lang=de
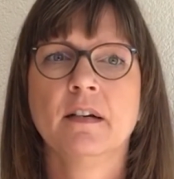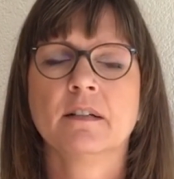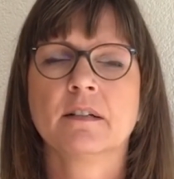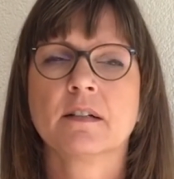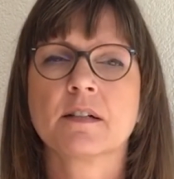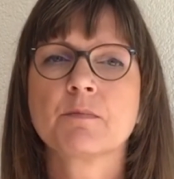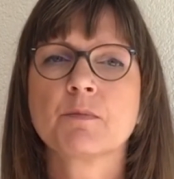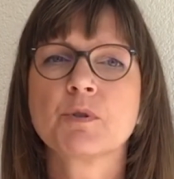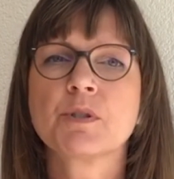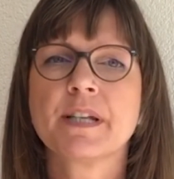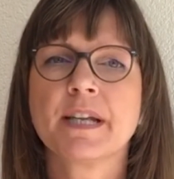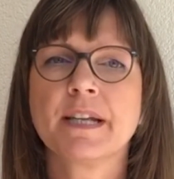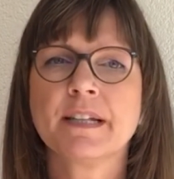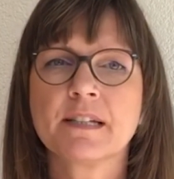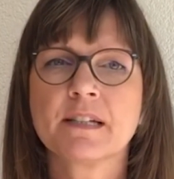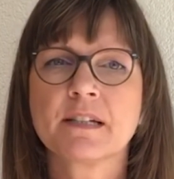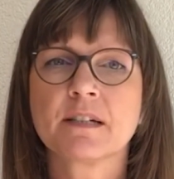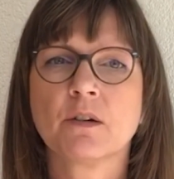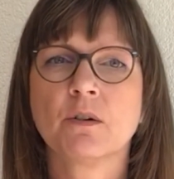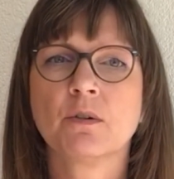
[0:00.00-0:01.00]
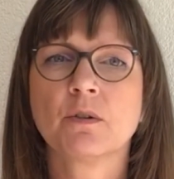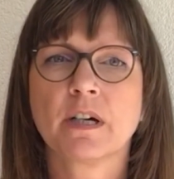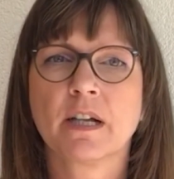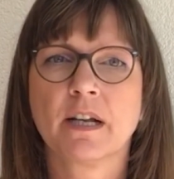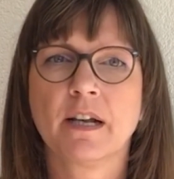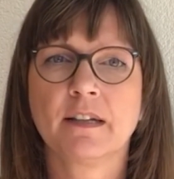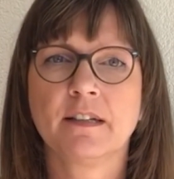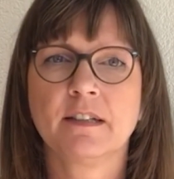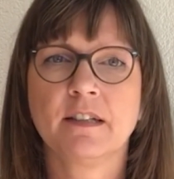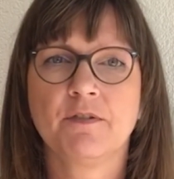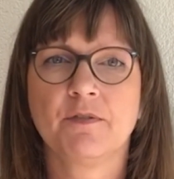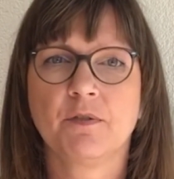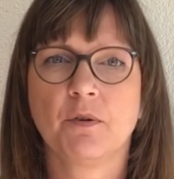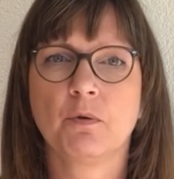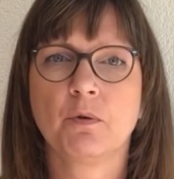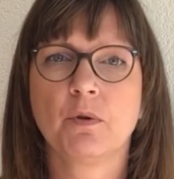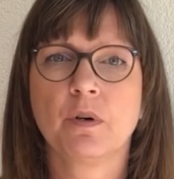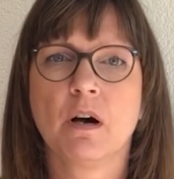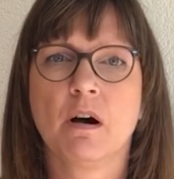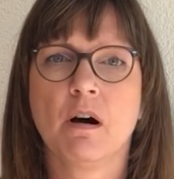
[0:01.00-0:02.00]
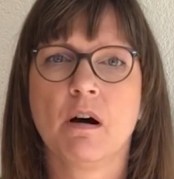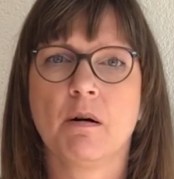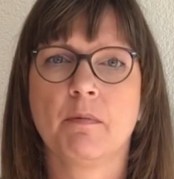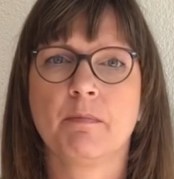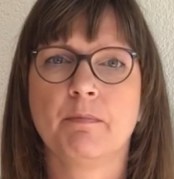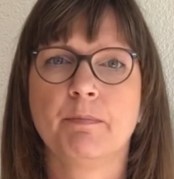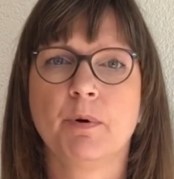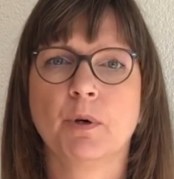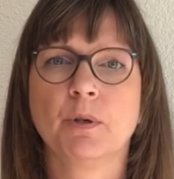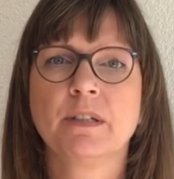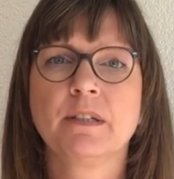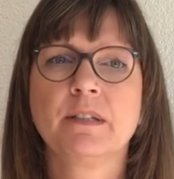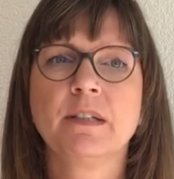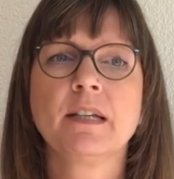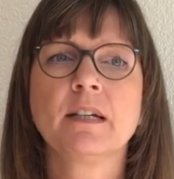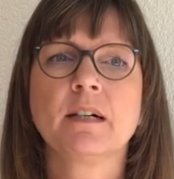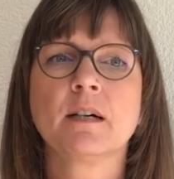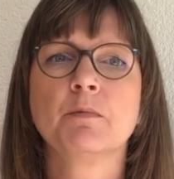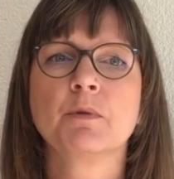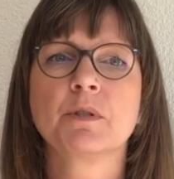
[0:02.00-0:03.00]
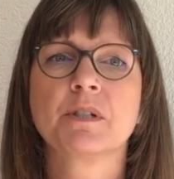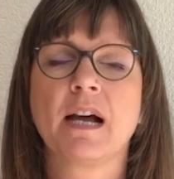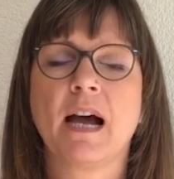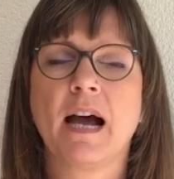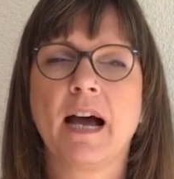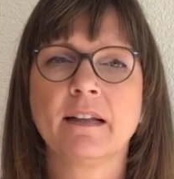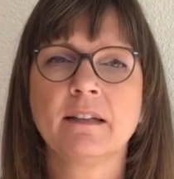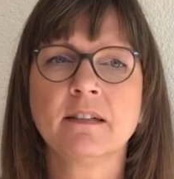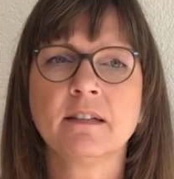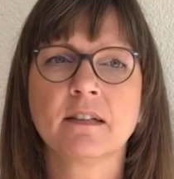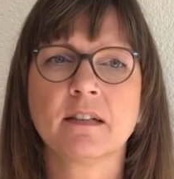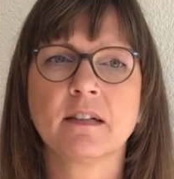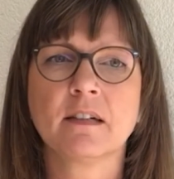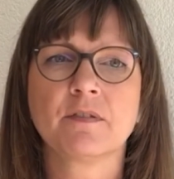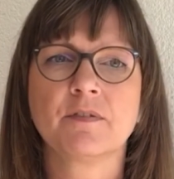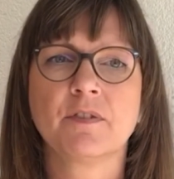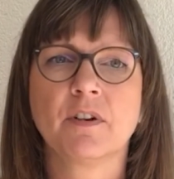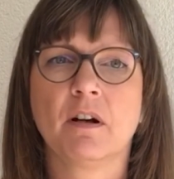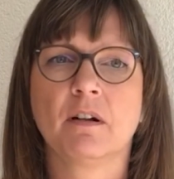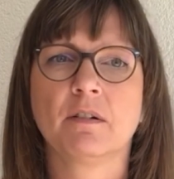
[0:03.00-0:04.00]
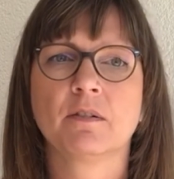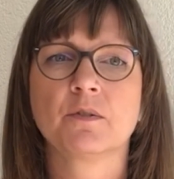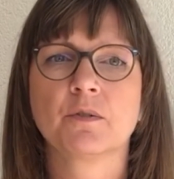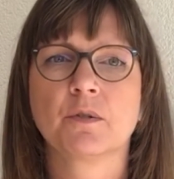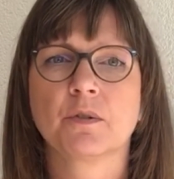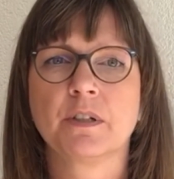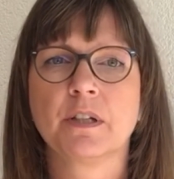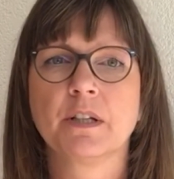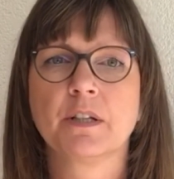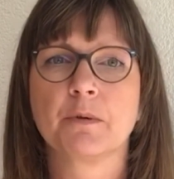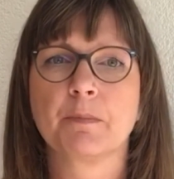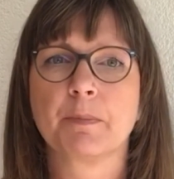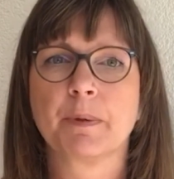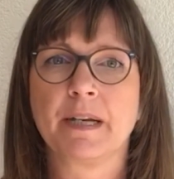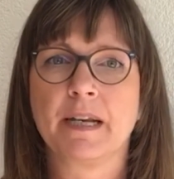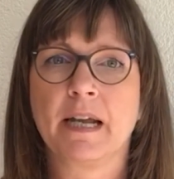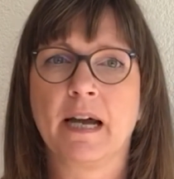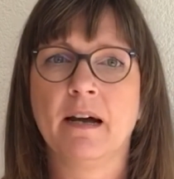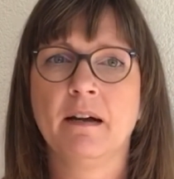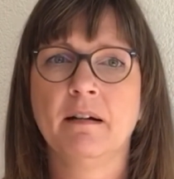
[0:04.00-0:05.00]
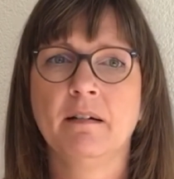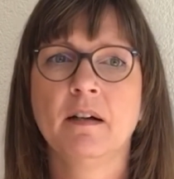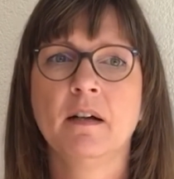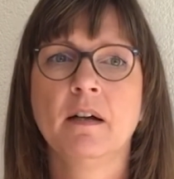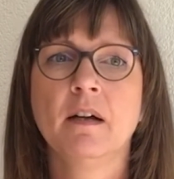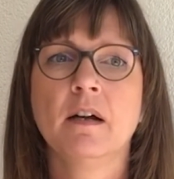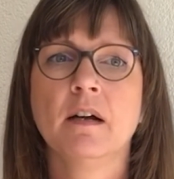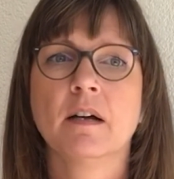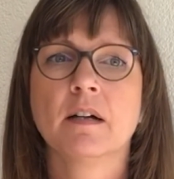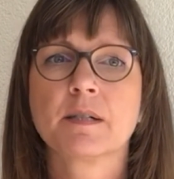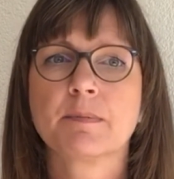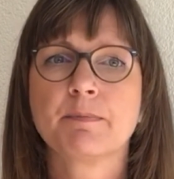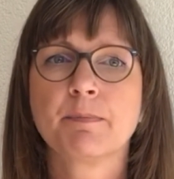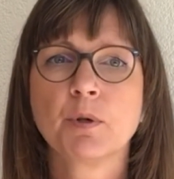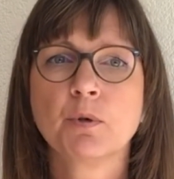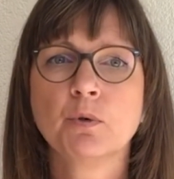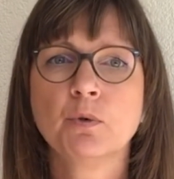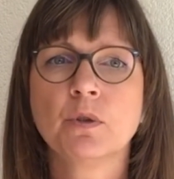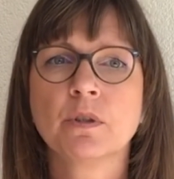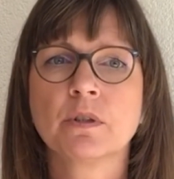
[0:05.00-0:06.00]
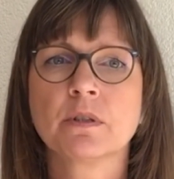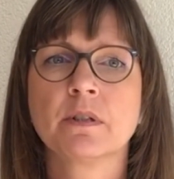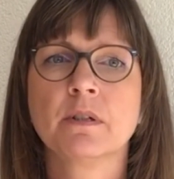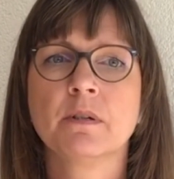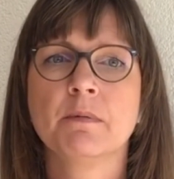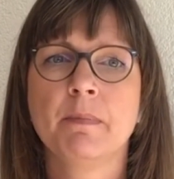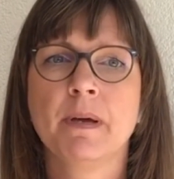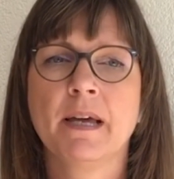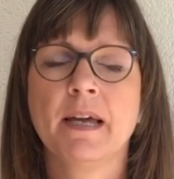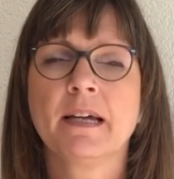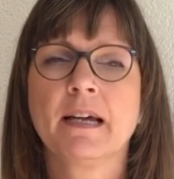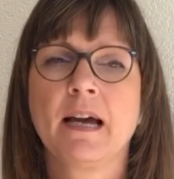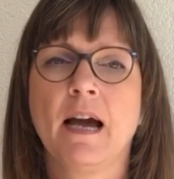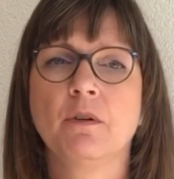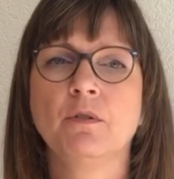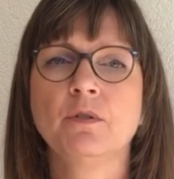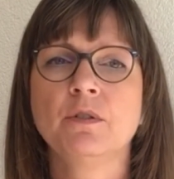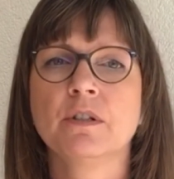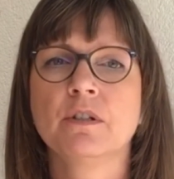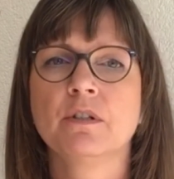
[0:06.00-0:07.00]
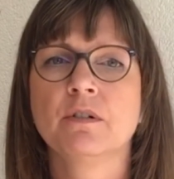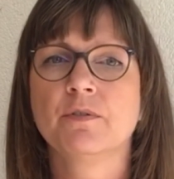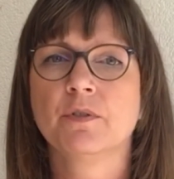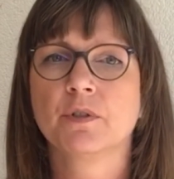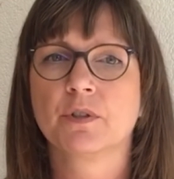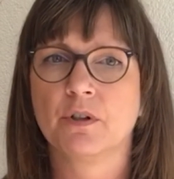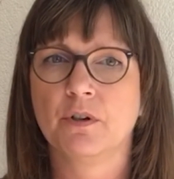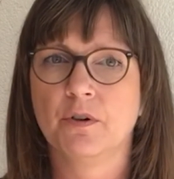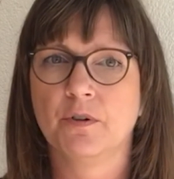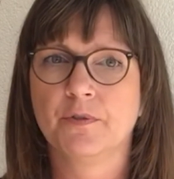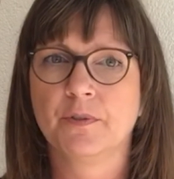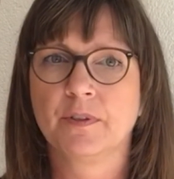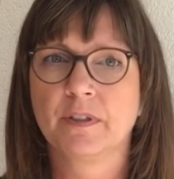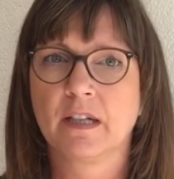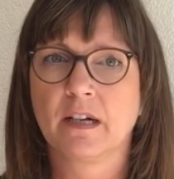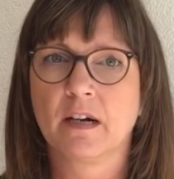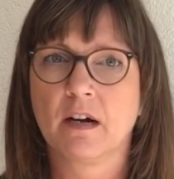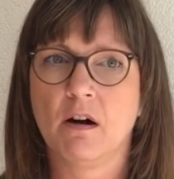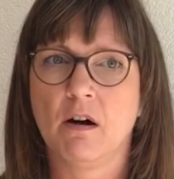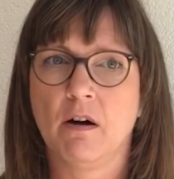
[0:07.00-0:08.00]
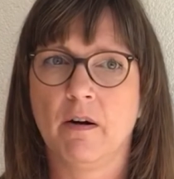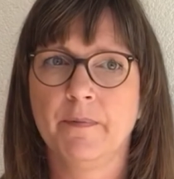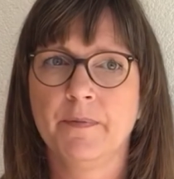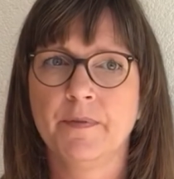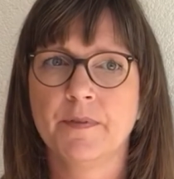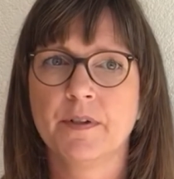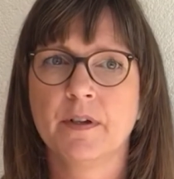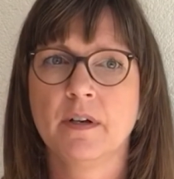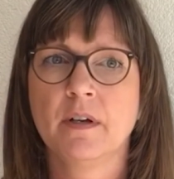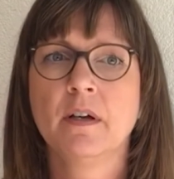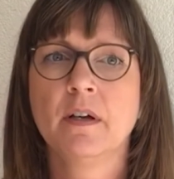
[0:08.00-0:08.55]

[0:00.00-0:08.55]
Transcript: Das muss jetzt konkrete Folgen haben. Die Politik muss endlich Verantwortung übernehmen. Es braucht mehr Gelder von der öffentlichen Hand,